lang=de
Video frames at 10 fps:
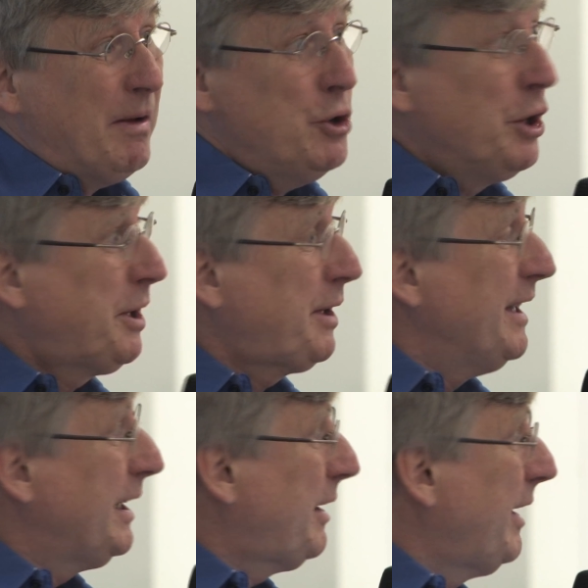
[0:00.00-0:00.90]
nützt
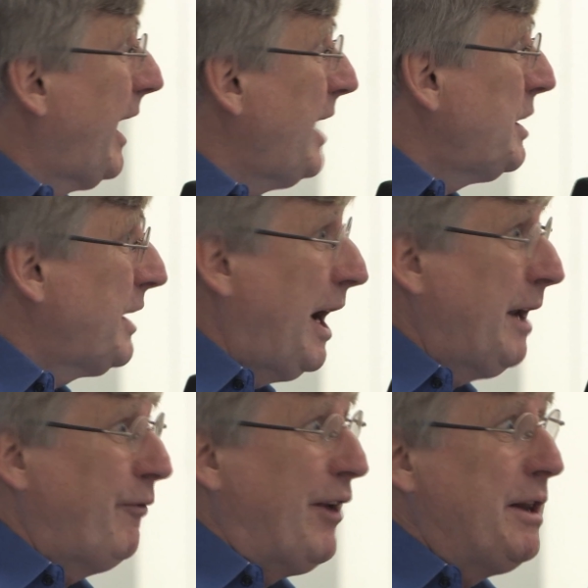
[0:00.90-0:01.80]
nichts die
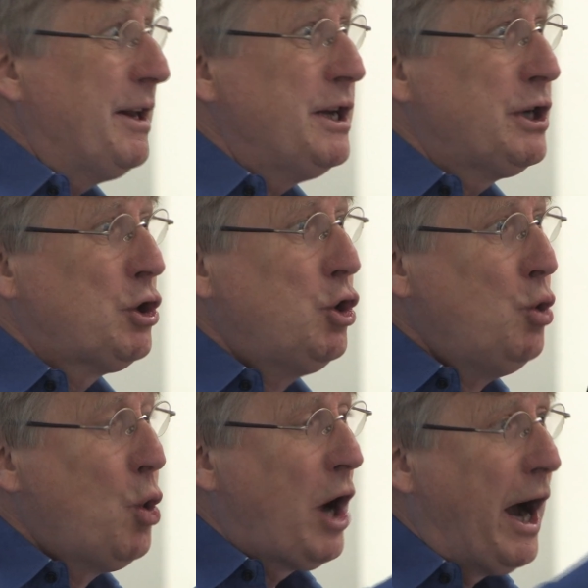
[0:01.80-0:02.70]
Gerechtigkeit, wenn Sie nicht
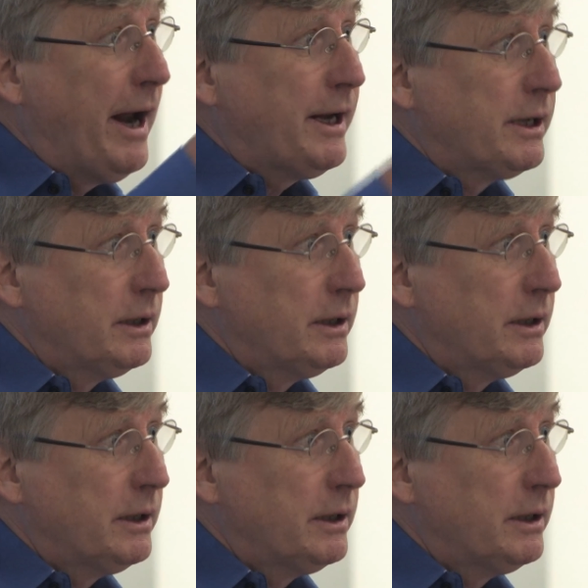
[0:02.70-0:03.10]
Klugheit